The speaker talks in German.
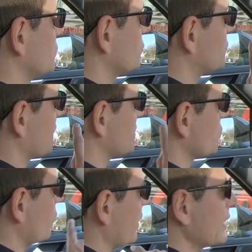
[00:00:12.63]
Und zwar
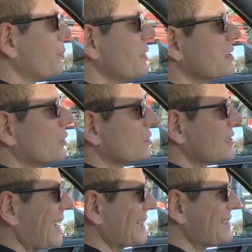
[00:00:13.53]
so weit, bis er
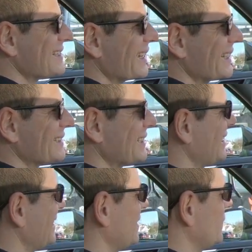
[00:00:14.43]
uns anzeigt,
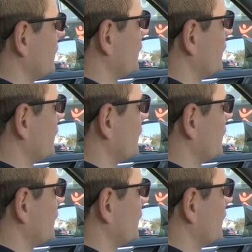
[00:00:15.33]
äh,